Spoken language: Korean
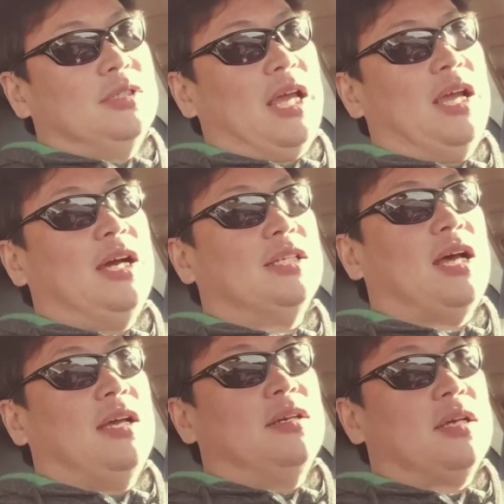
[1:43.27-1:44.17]

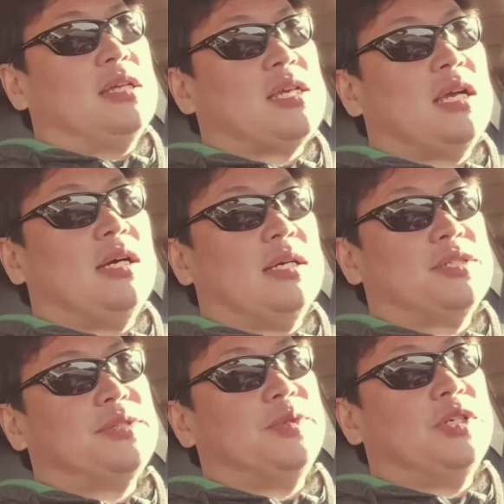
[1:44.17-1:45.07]
다양하다 이렇게
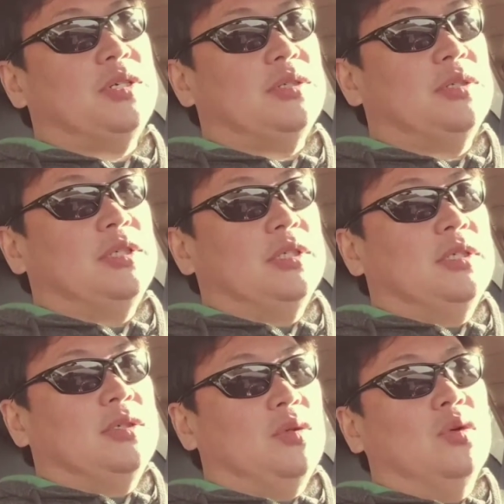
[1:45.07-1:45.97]
생각하시면
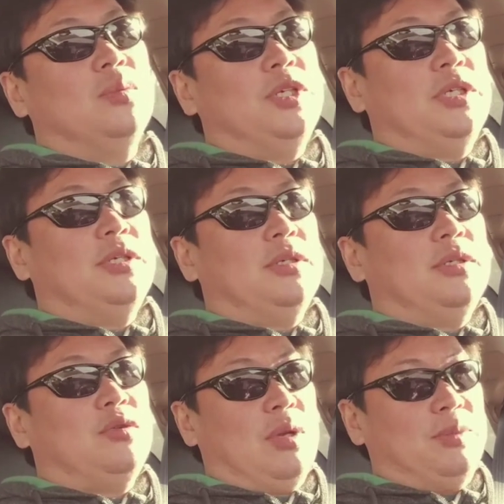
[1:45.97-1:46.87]
도움이
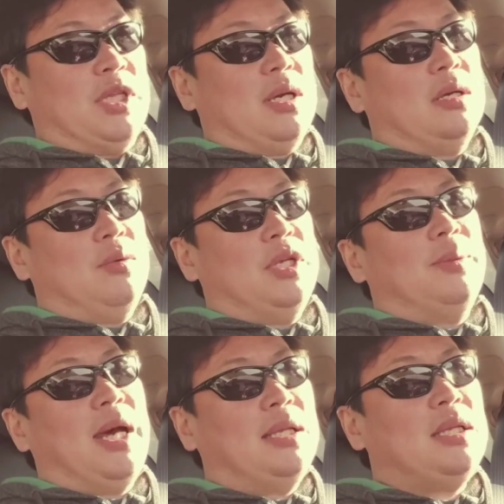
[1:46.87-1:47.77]
됩니다.
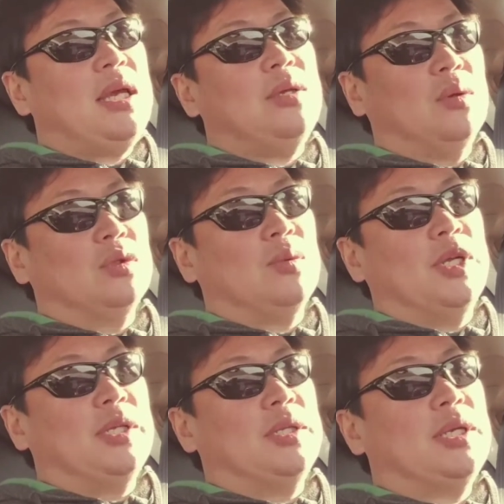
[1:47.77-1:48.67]
왜냐하면 한 개의
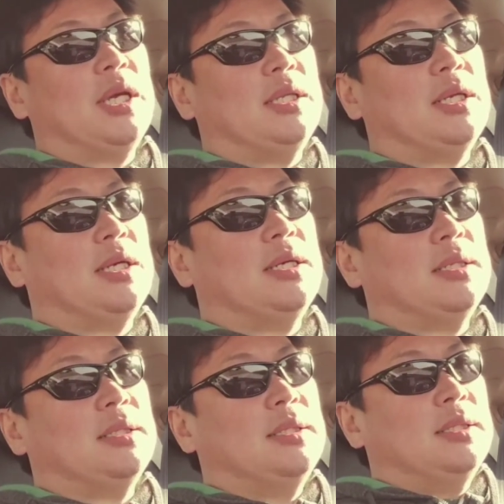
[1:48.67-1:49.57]
용도만 있는 게
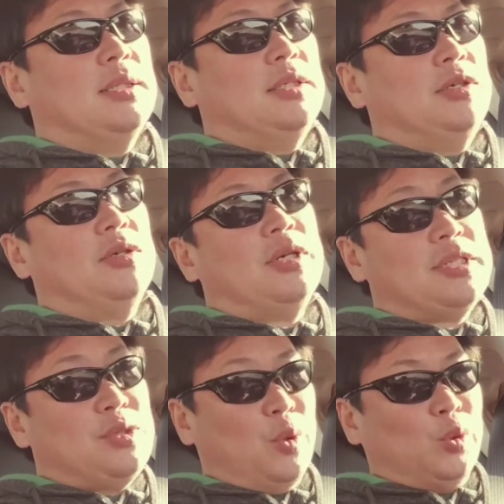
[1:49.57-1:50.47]
아니라 여러
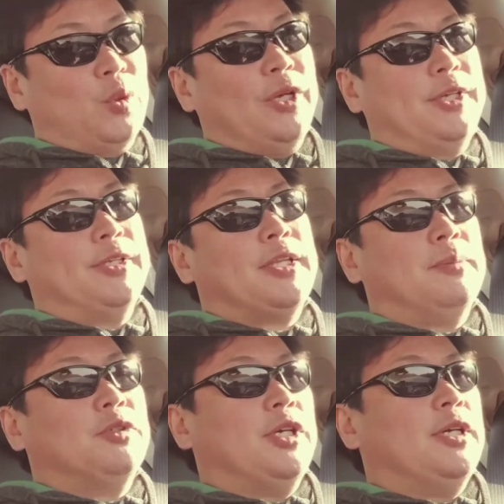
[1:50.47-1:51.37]
가지 용도가 있기
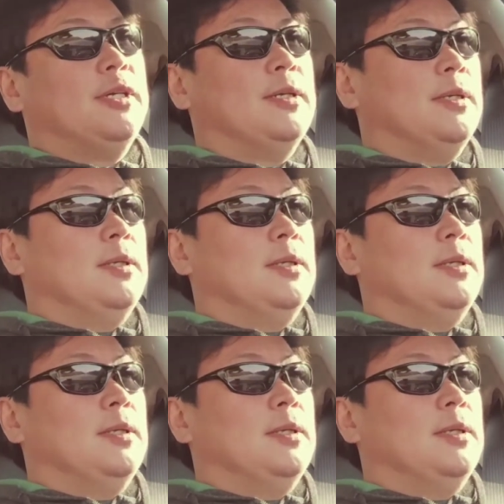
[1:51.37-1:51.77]
때문에